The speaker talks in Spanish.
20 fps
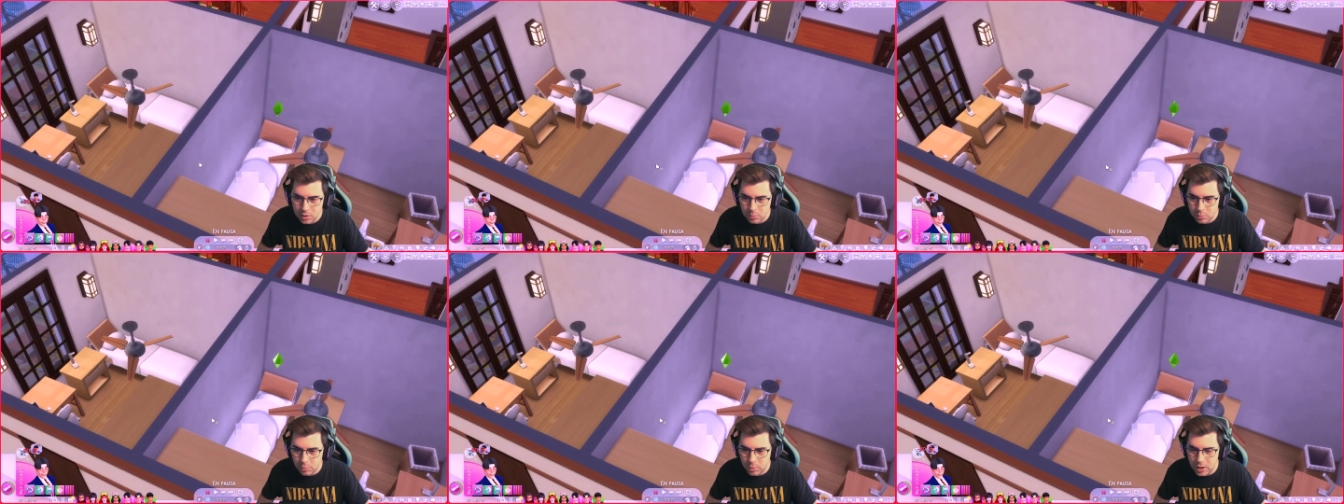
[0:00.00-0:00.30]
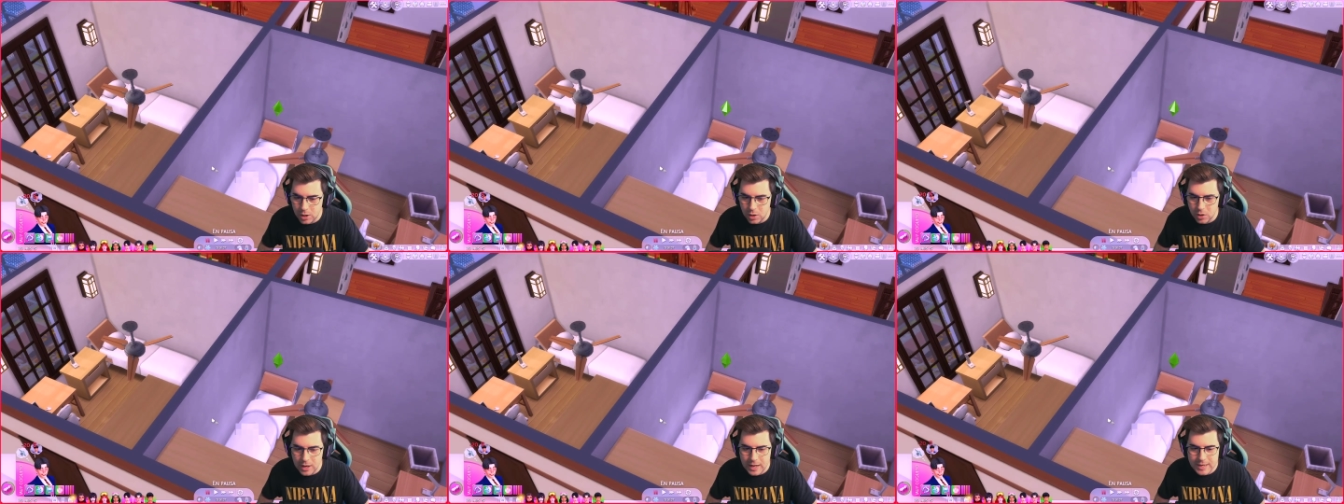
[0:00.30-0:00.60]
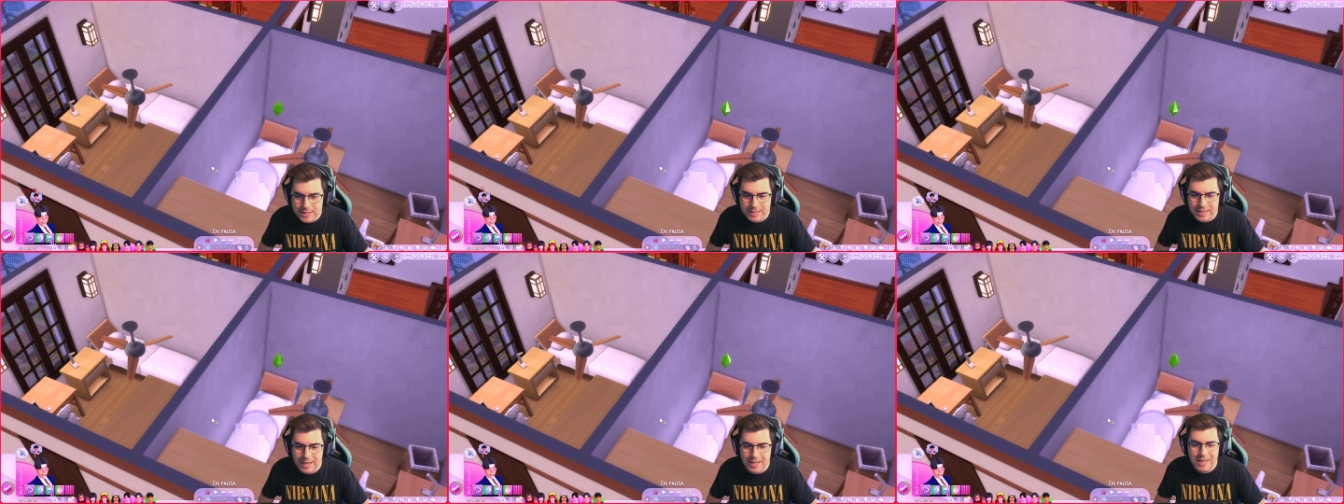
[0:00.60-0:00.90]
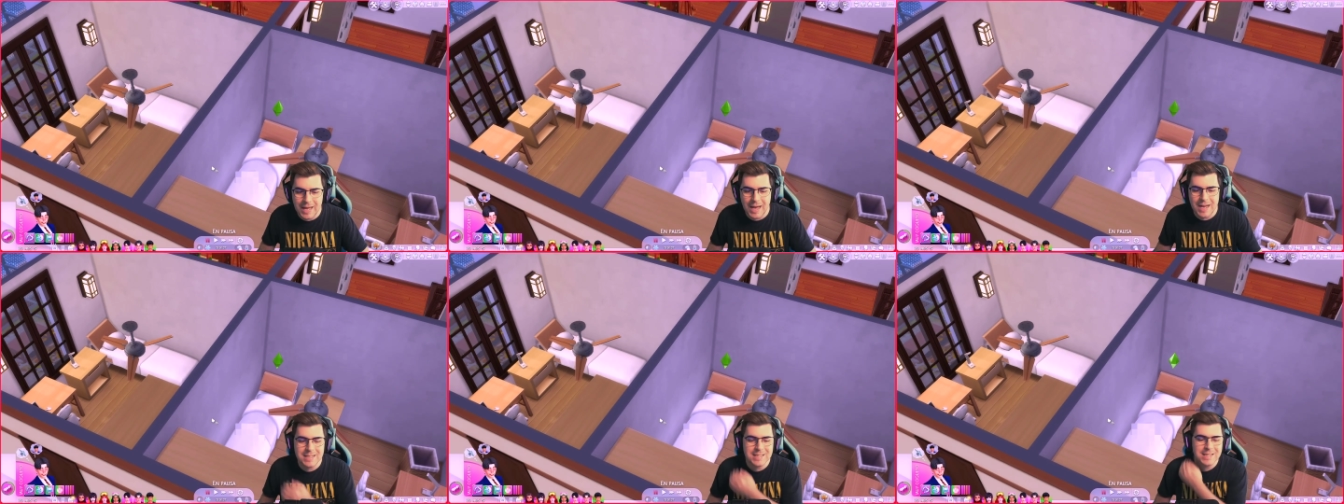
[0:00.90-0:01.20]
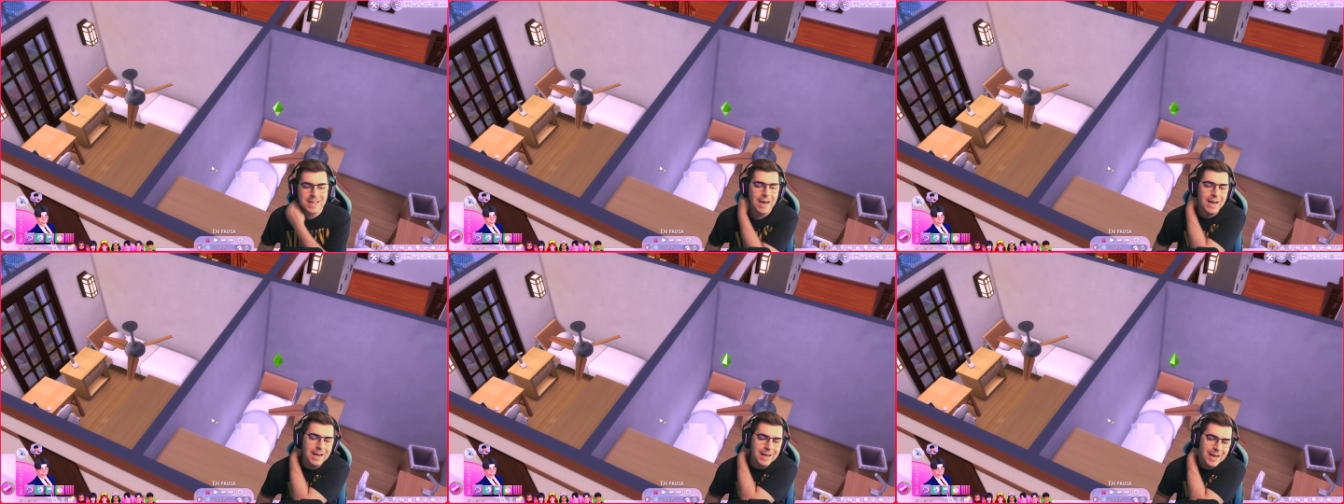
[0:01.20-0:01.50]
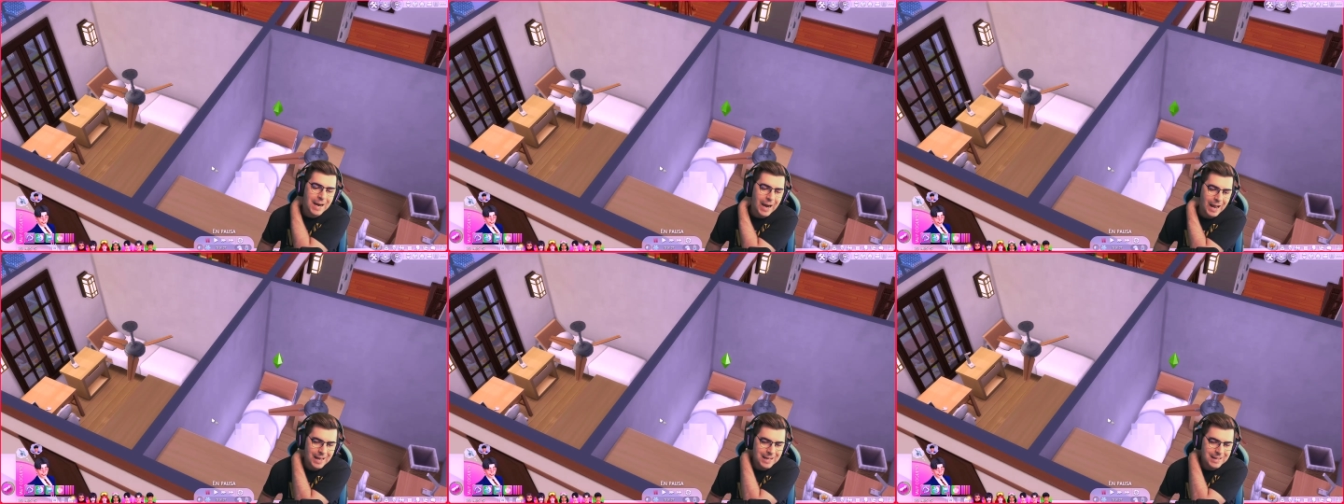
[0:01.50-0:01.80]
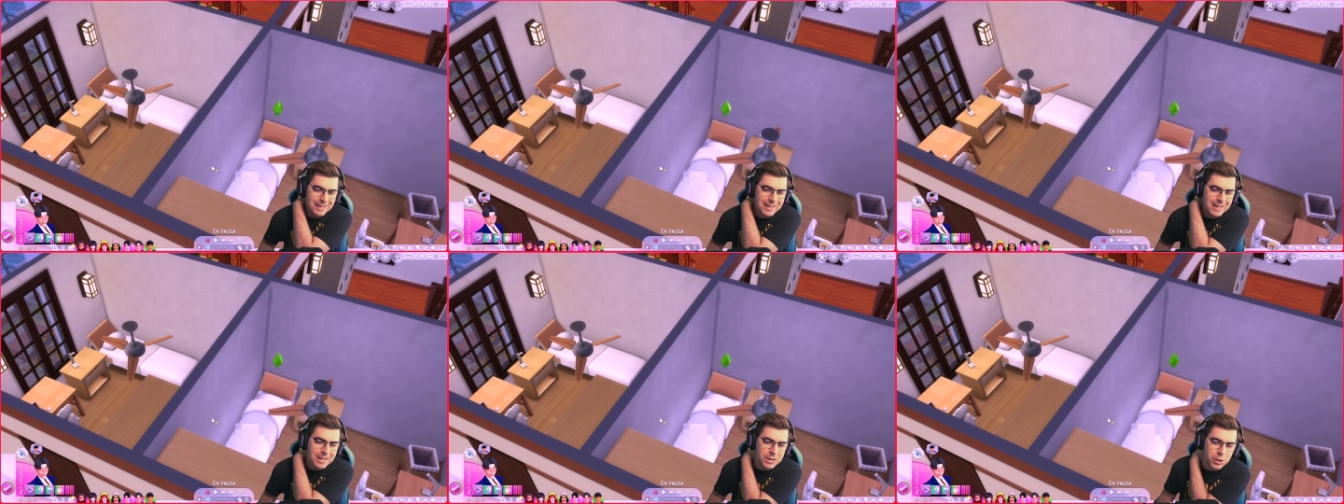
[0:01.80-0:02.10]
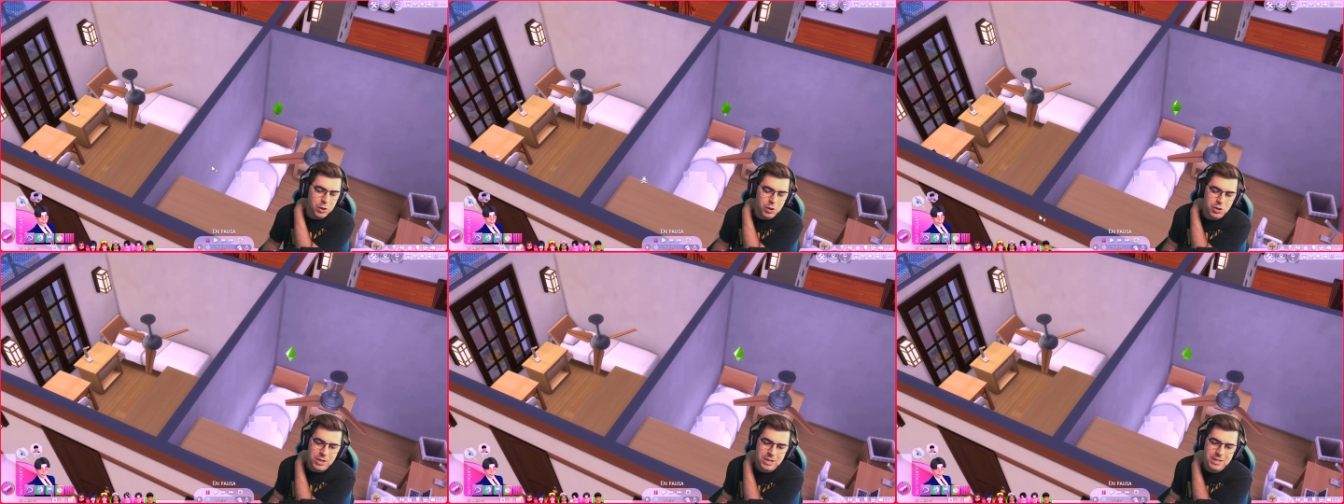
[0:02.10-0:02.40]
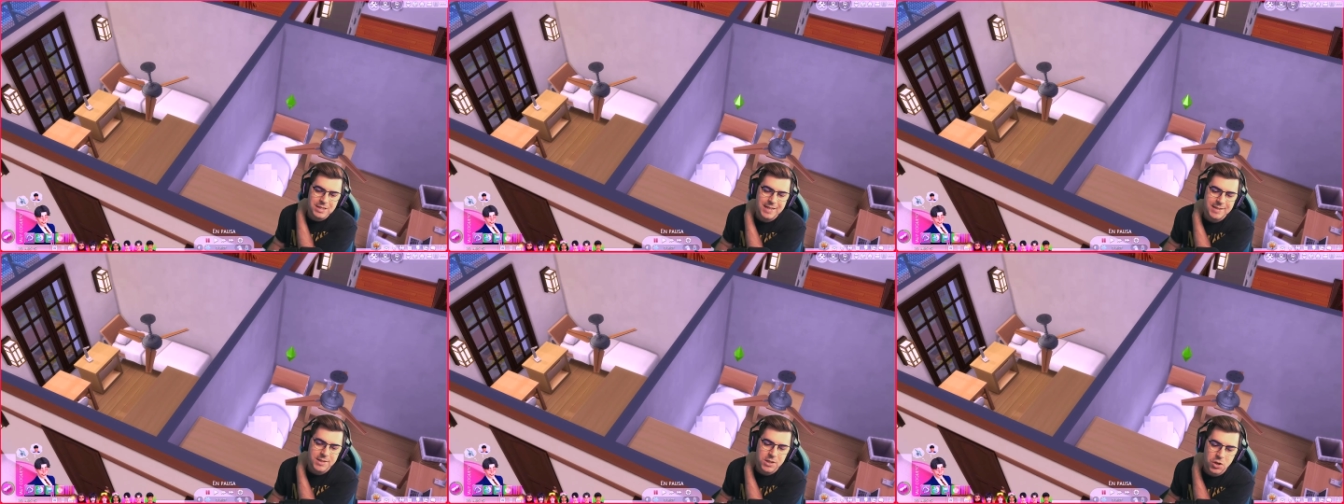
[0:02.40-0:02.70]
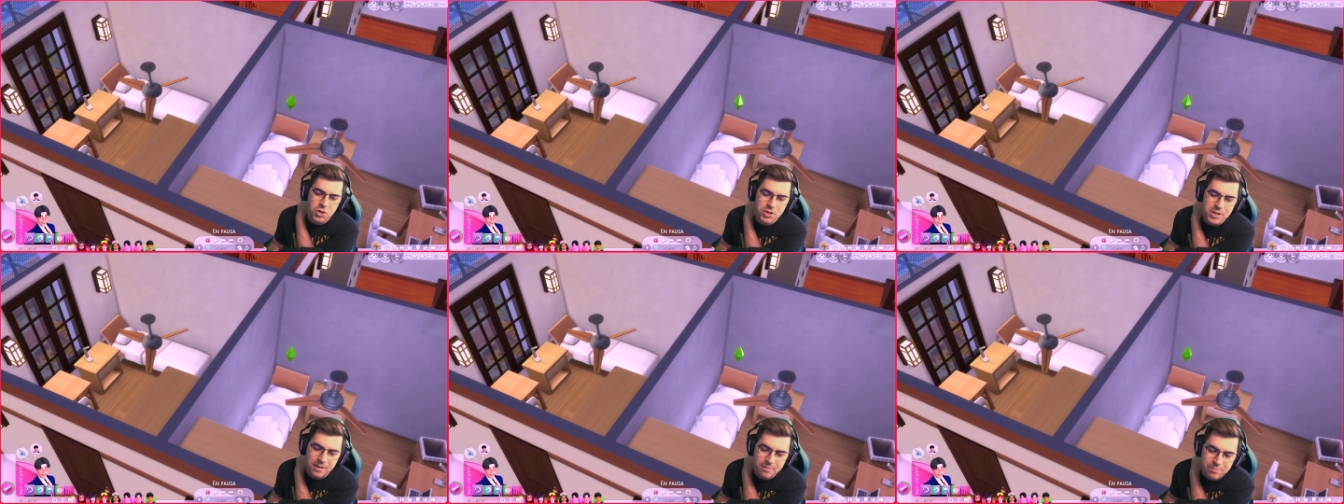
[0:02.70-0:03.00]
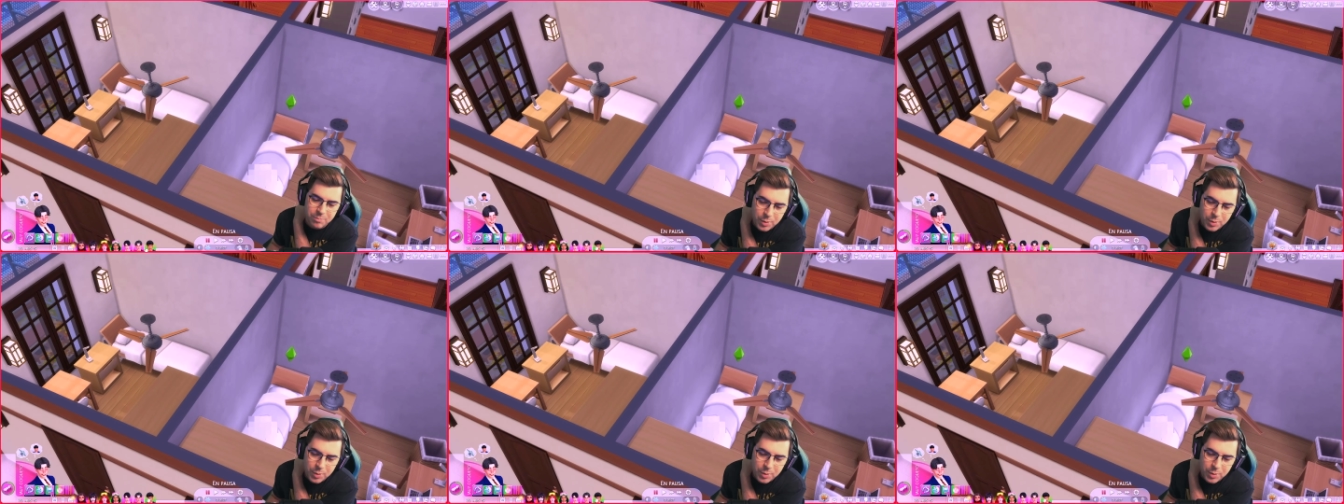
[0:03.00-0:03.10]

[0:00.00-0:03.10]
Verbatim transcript: Bueno, es que ya están calentitos, ya se nos han